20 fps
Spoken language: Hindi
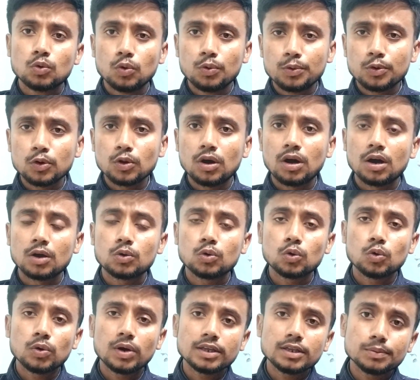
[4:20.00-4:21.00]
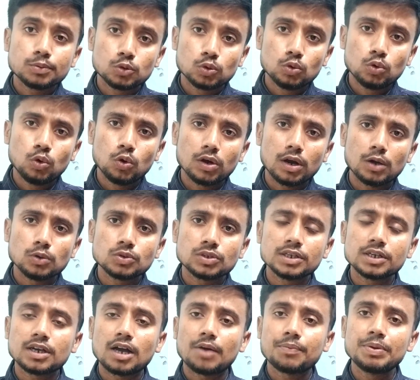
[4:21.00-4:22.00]
कोरोना जब शुरू हो रहा है
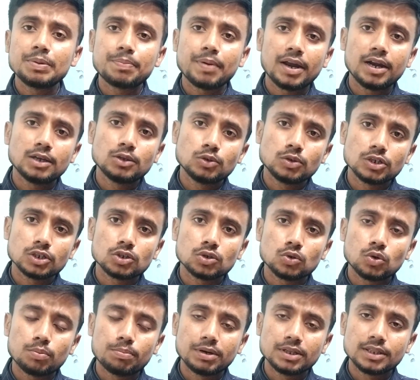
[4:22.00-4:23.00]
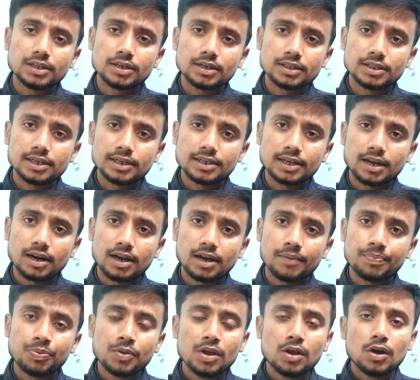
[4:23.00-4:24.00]
उससे काफ़ी पहले एजुकेशन को बंद कर दिया जा रहा
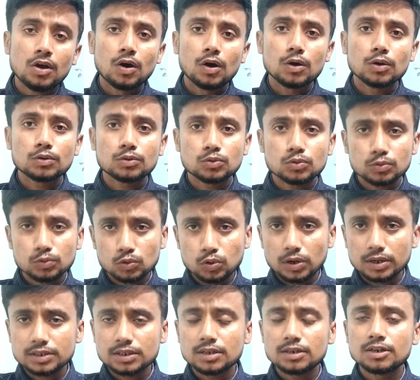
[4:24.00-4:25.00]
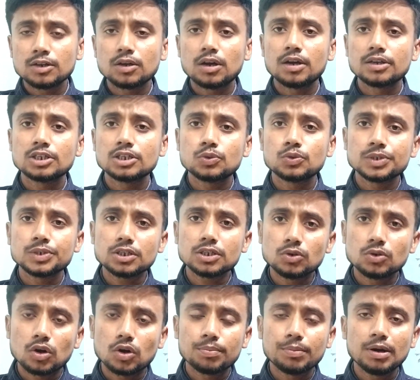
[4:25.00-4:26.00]
है और थोड़ा सा
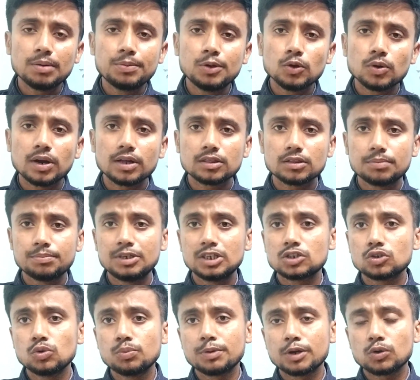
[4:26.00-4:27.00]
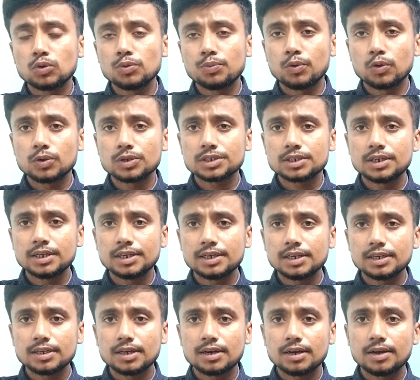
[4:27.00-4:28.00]
सिचुएशन नॉर्मल भी हो रहा है तभी इसके ऊपर कोई फोकस नहीं
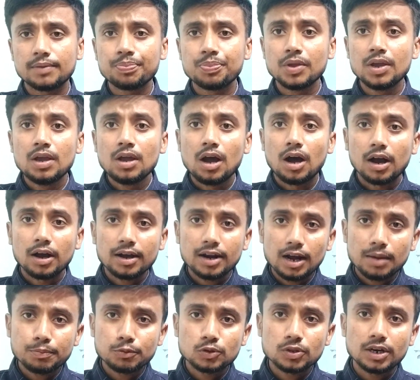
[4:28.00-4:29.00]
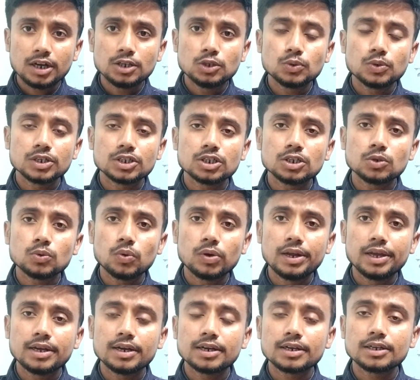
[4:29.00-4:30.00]
किया जा रहा है अगर आप उतना एजुकेशन को
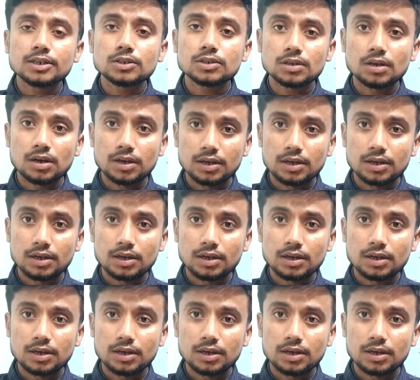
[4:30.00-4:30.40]
लेकर के